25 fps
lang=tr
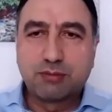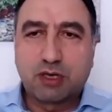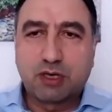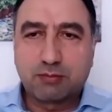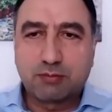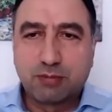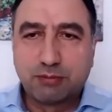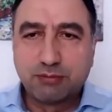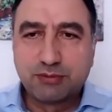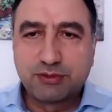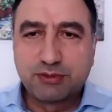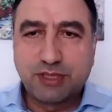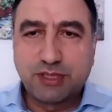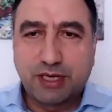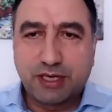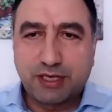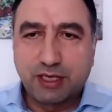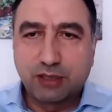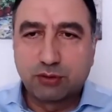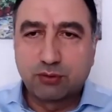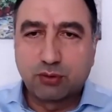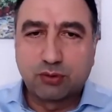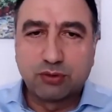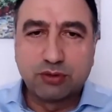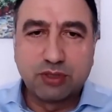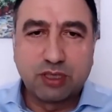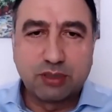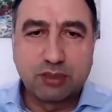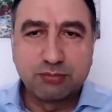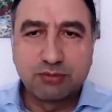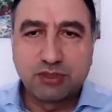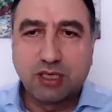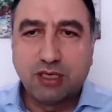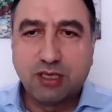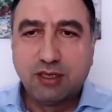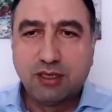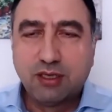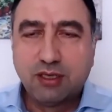bırakmamız gereken,
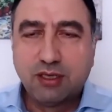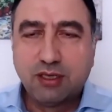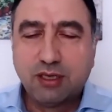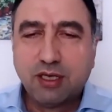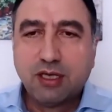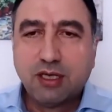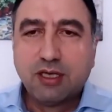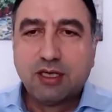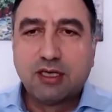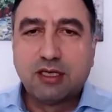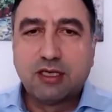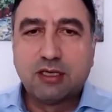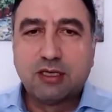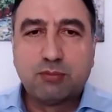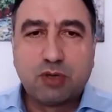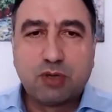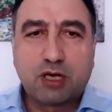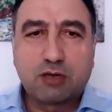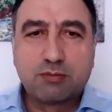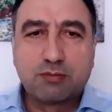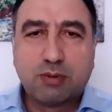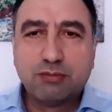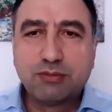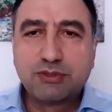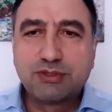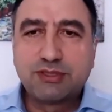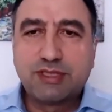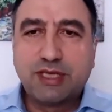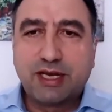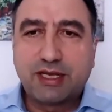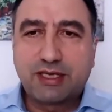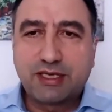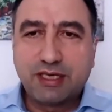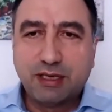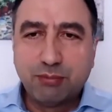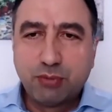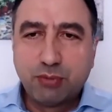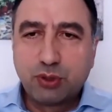torunlarımıza e, bırakmamız
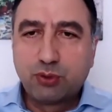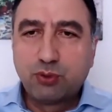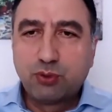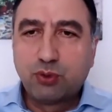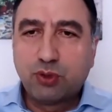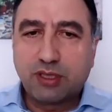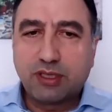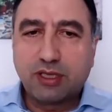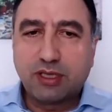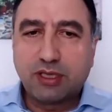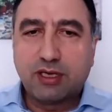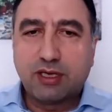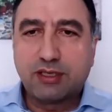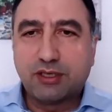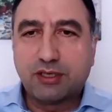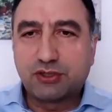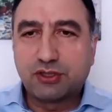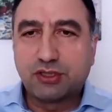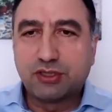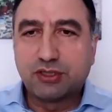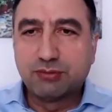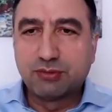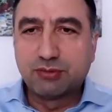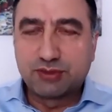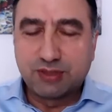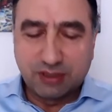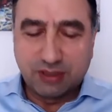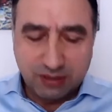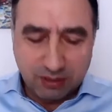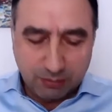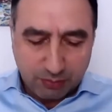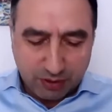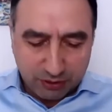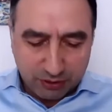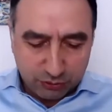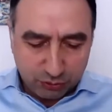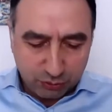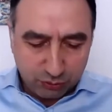gereken bir dünyada yaşadığımızdan
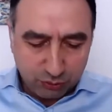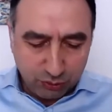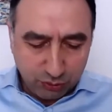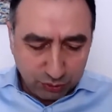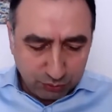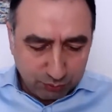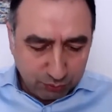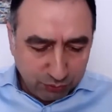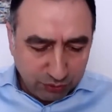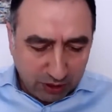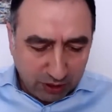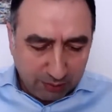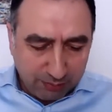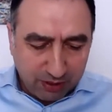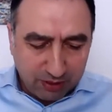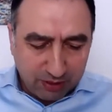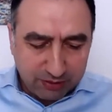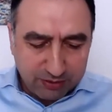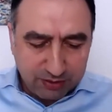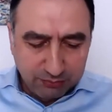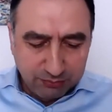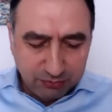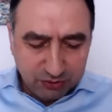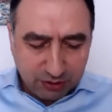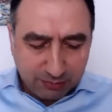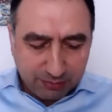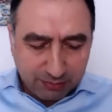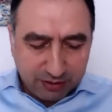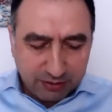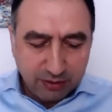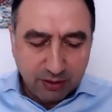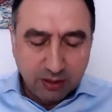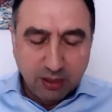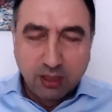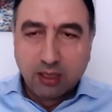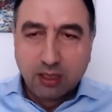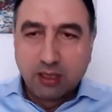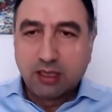da bahsediyoruz. Bunlara baktığımız
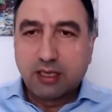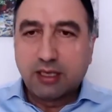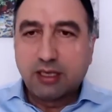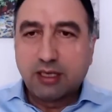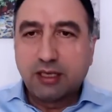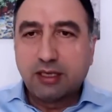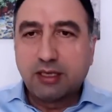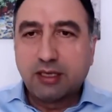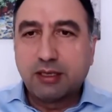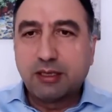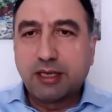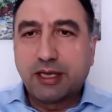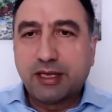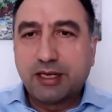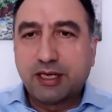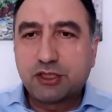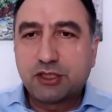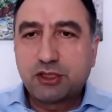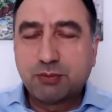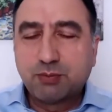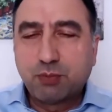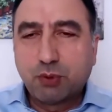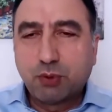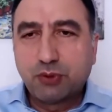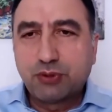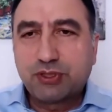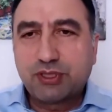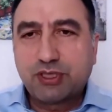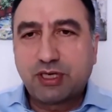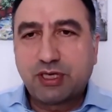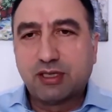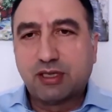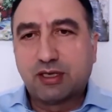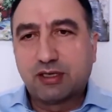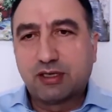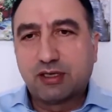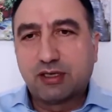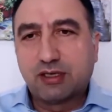zaman e, enerji
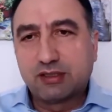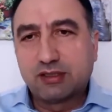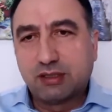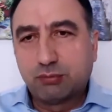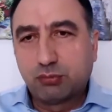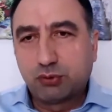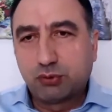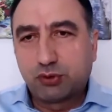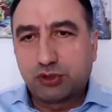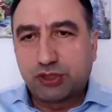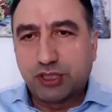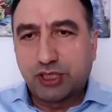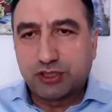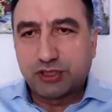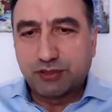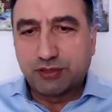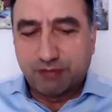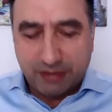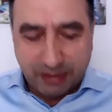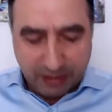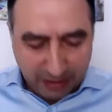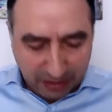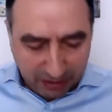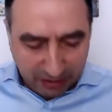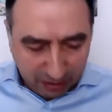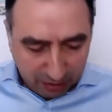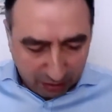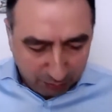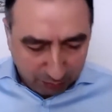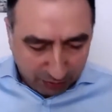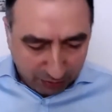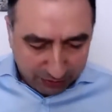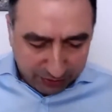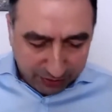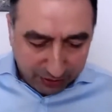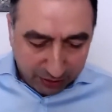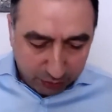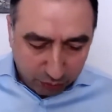politikalarını da bu çerçevede ele
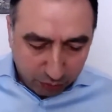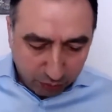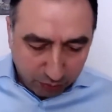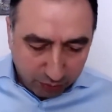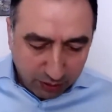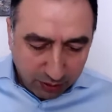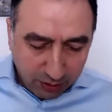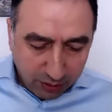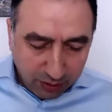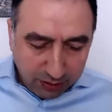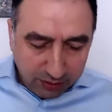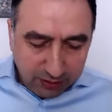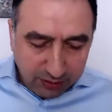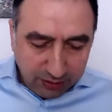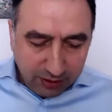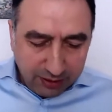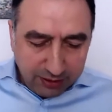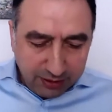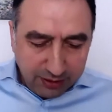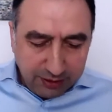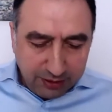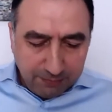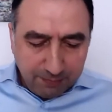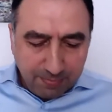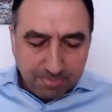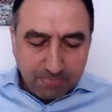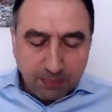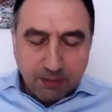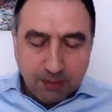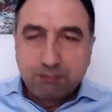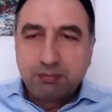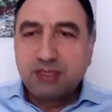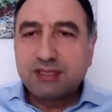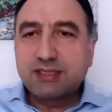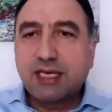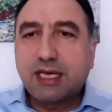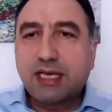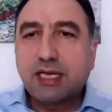almak gerekiyor. Yani
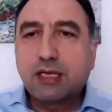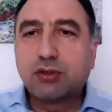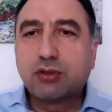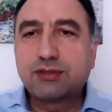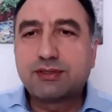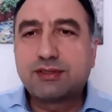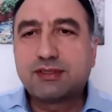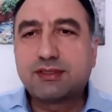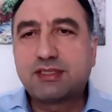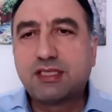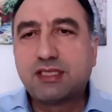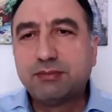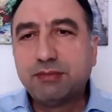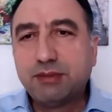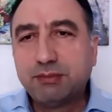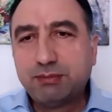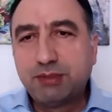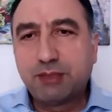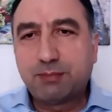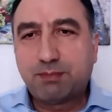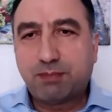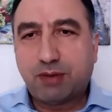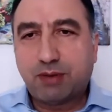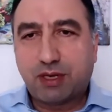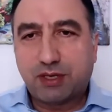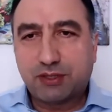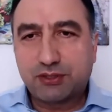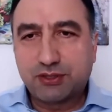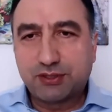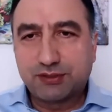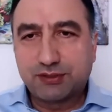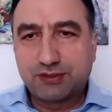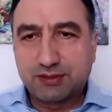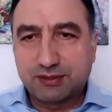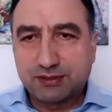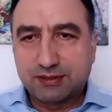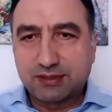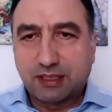biz ekosistemin bir
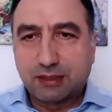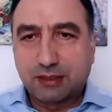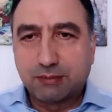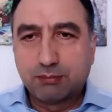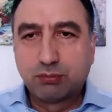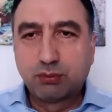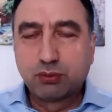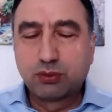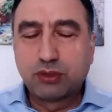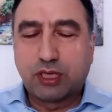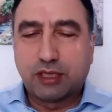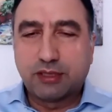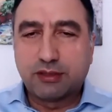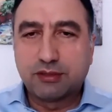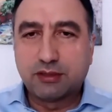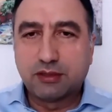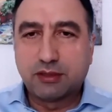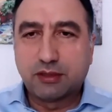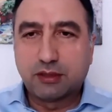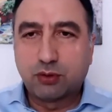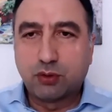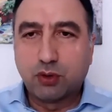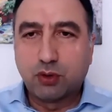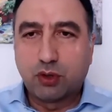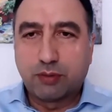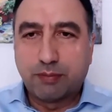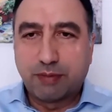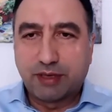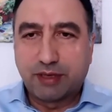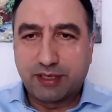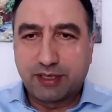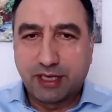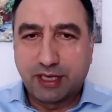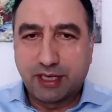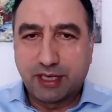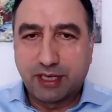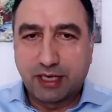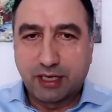parçasıyız yani buradan görmek
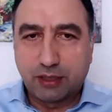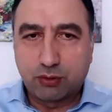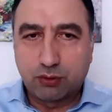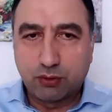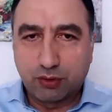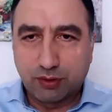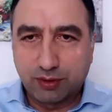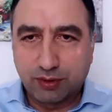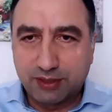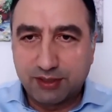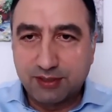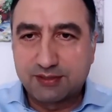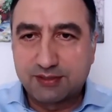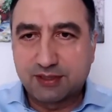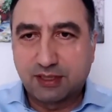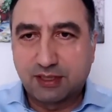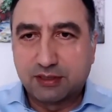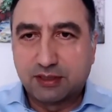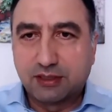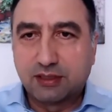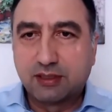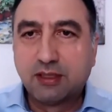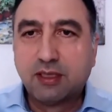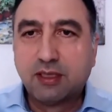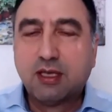gerekiyor insanı.